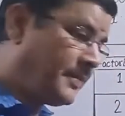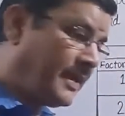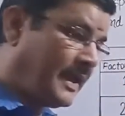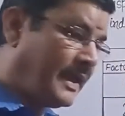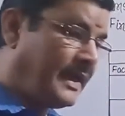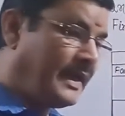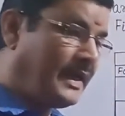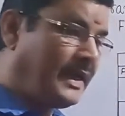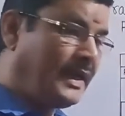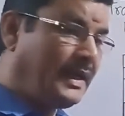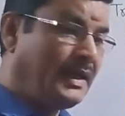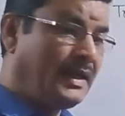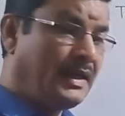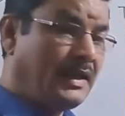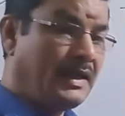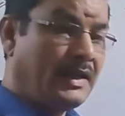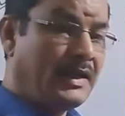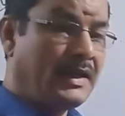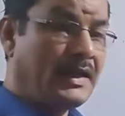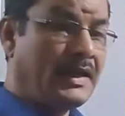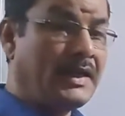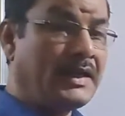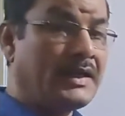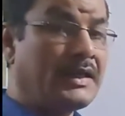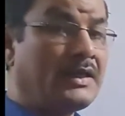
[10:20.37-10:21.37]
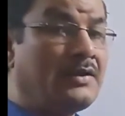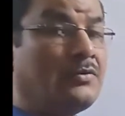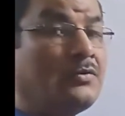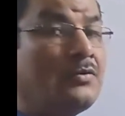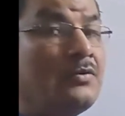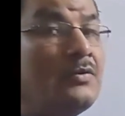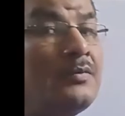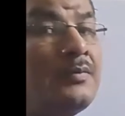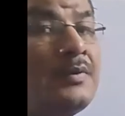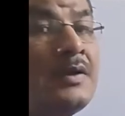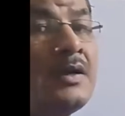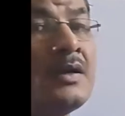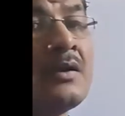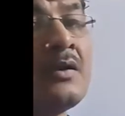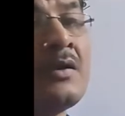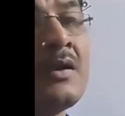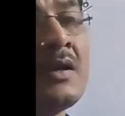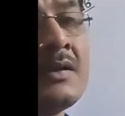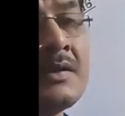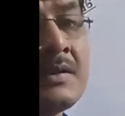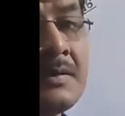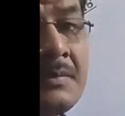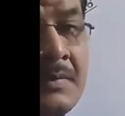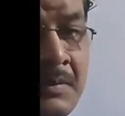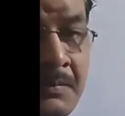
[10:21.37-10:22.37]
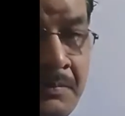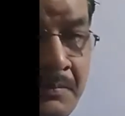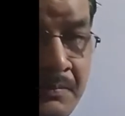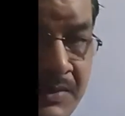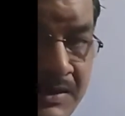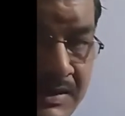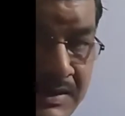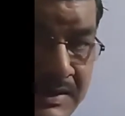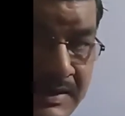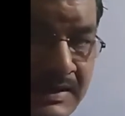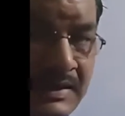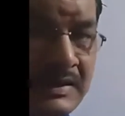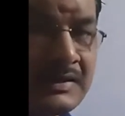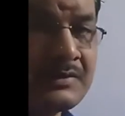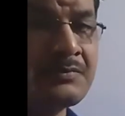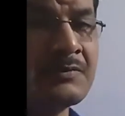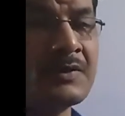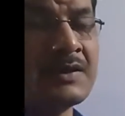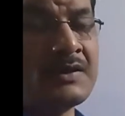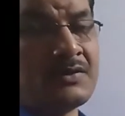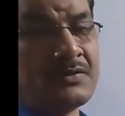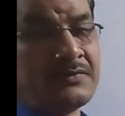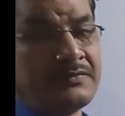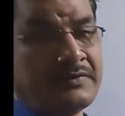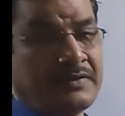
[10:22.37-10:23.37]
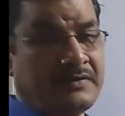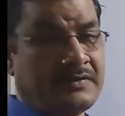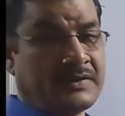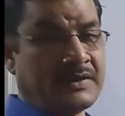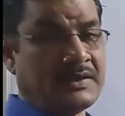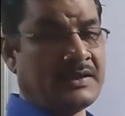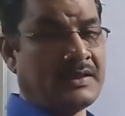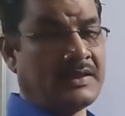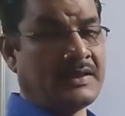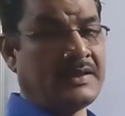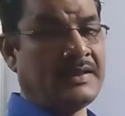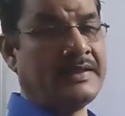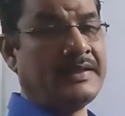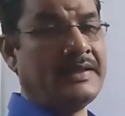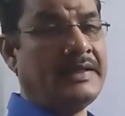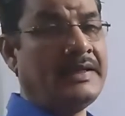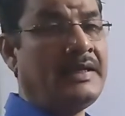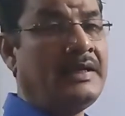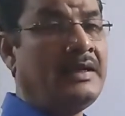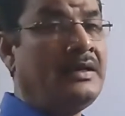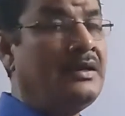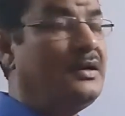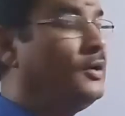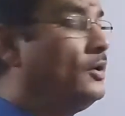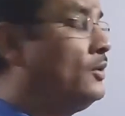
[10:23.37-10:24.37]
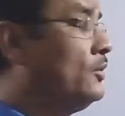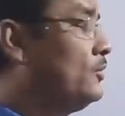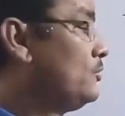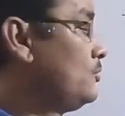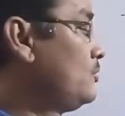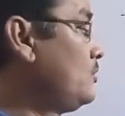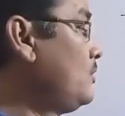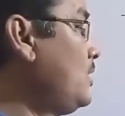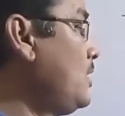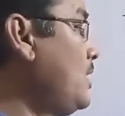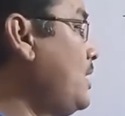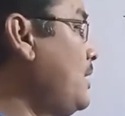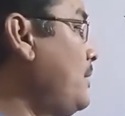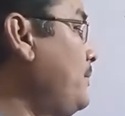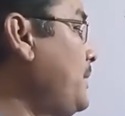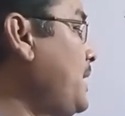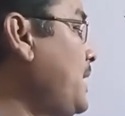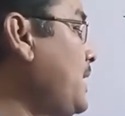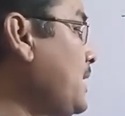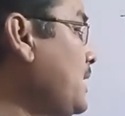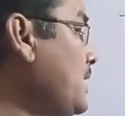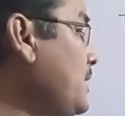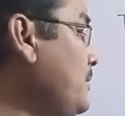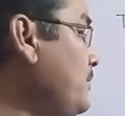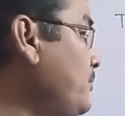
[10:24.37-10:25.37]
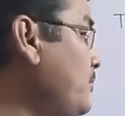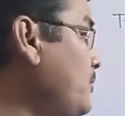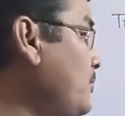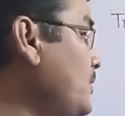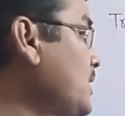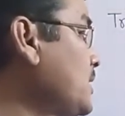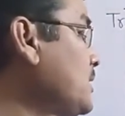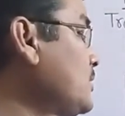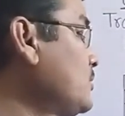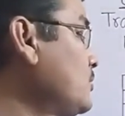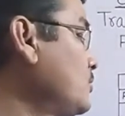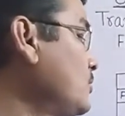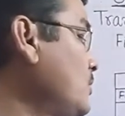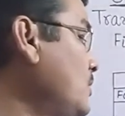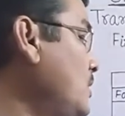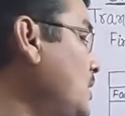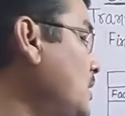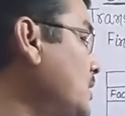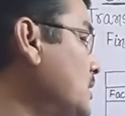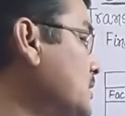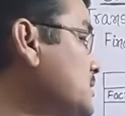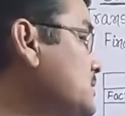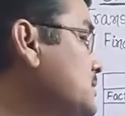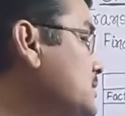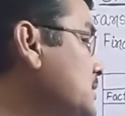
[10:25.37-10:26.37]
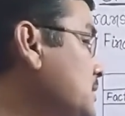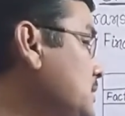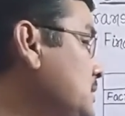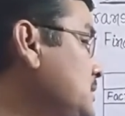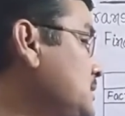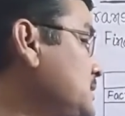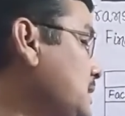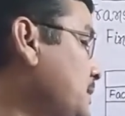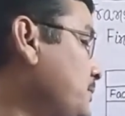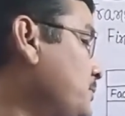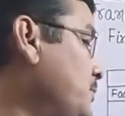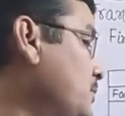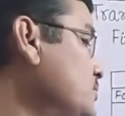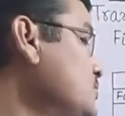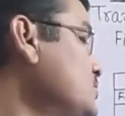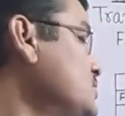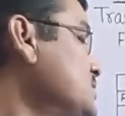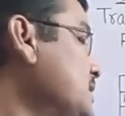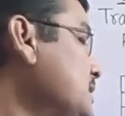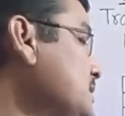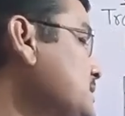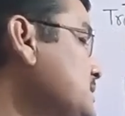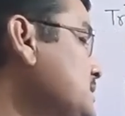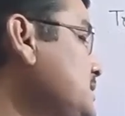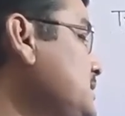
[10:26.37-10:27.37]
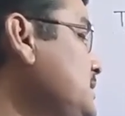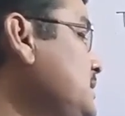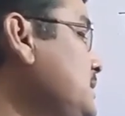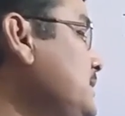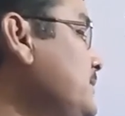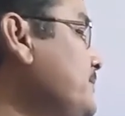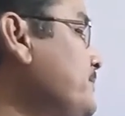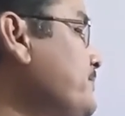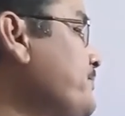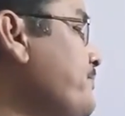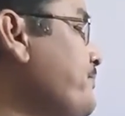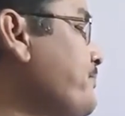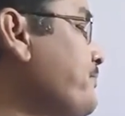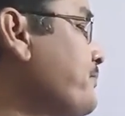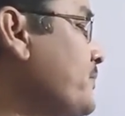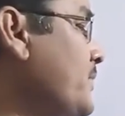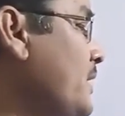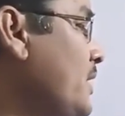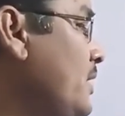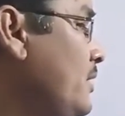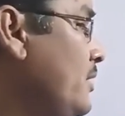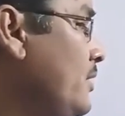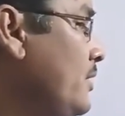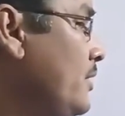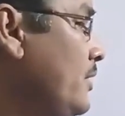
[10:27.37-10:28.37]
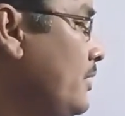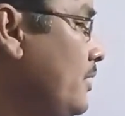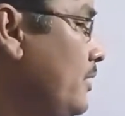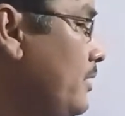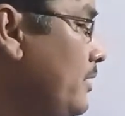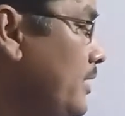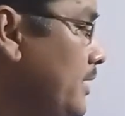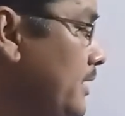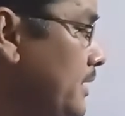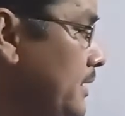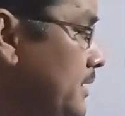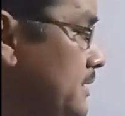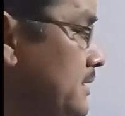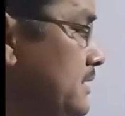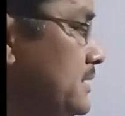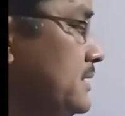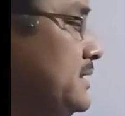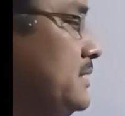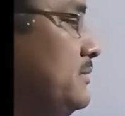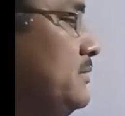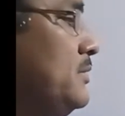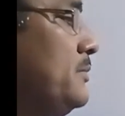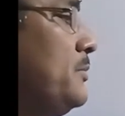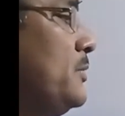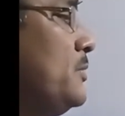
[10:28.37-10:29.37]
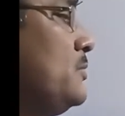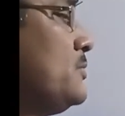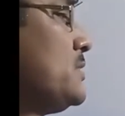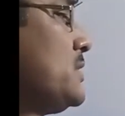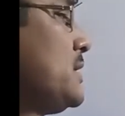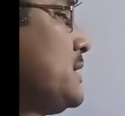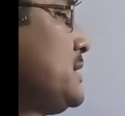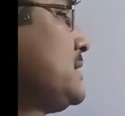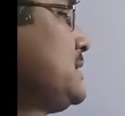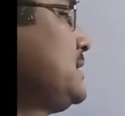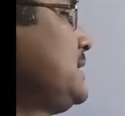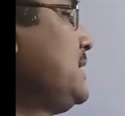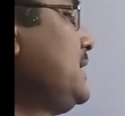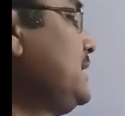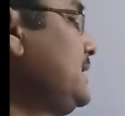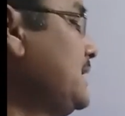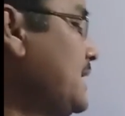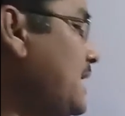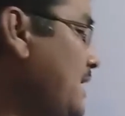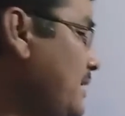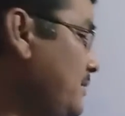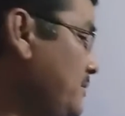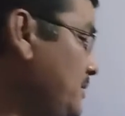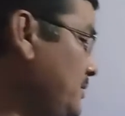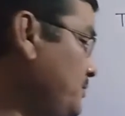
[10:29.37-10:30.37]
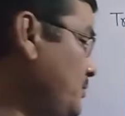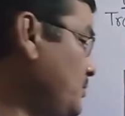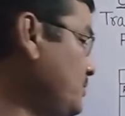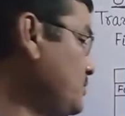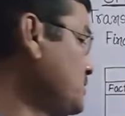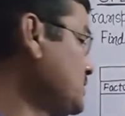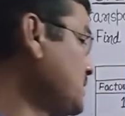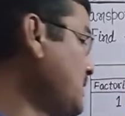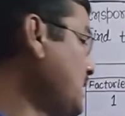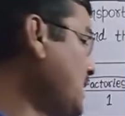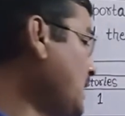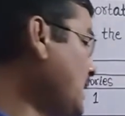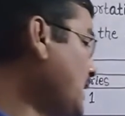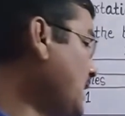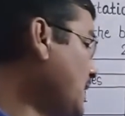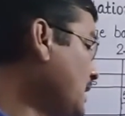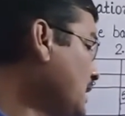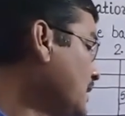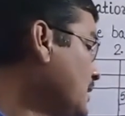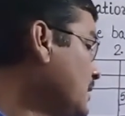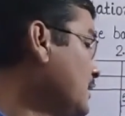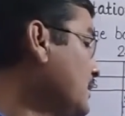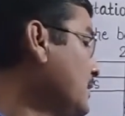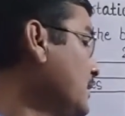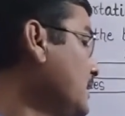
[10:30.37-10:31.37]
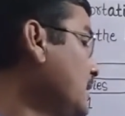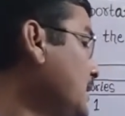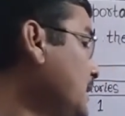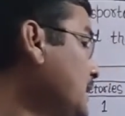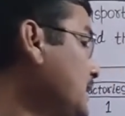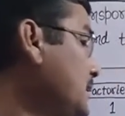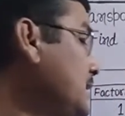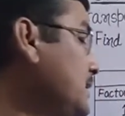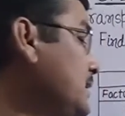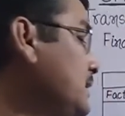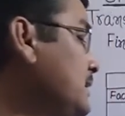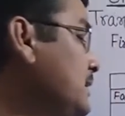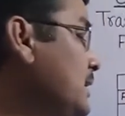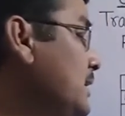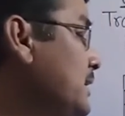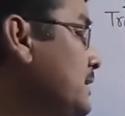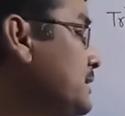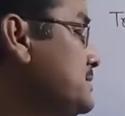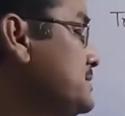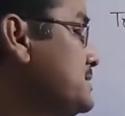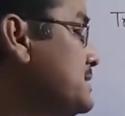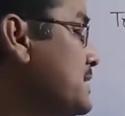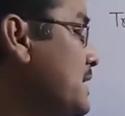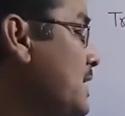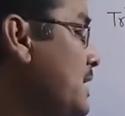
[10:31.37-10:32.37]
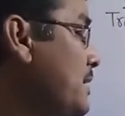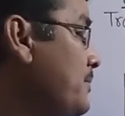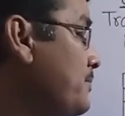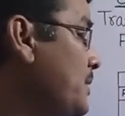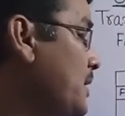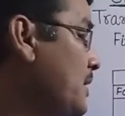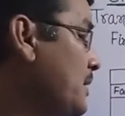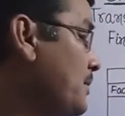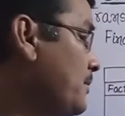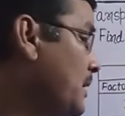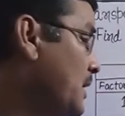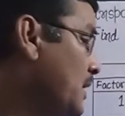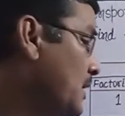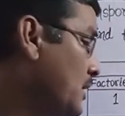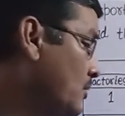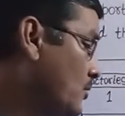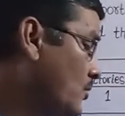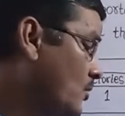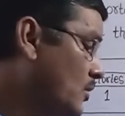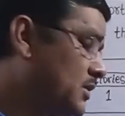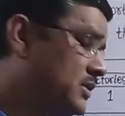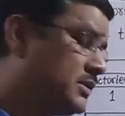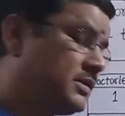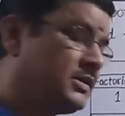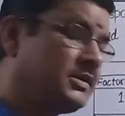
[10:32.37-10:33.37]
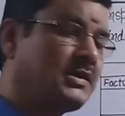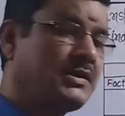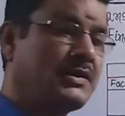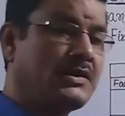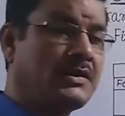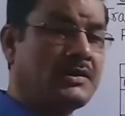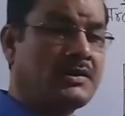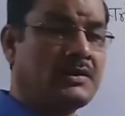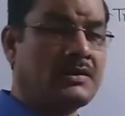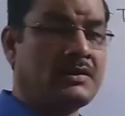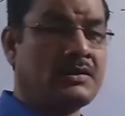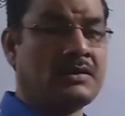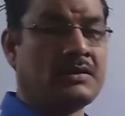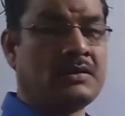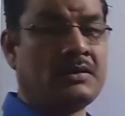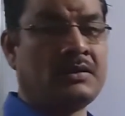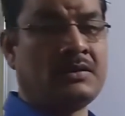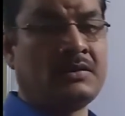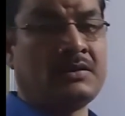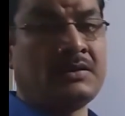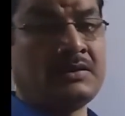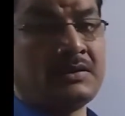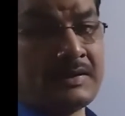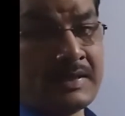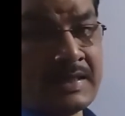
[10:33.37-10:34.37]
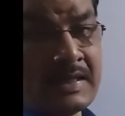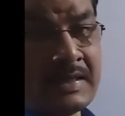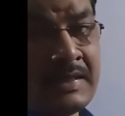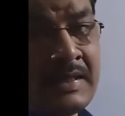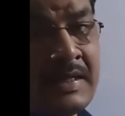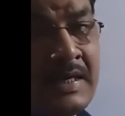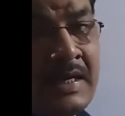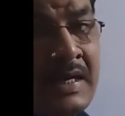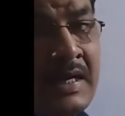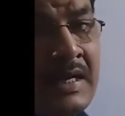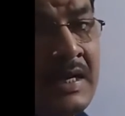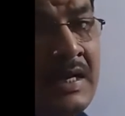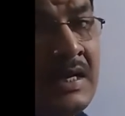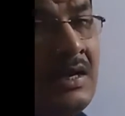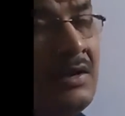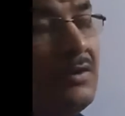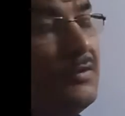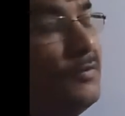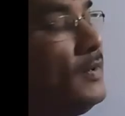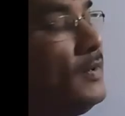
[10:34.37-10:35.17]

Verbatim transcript: कम है लेकिन ओवरऑल जब हम बिजनेस पॉइंट ऑफ व्यू से देखेंगे तो हमारा प्रोडक्ट तो हर जगह जा पहुँचना चाहिए हर एजेंसी में पहुंचना चाहिए यहाँ भी पहुंच रहा है लेकिन जहाँ पर हमारा कॉस्ट ज़्यादा है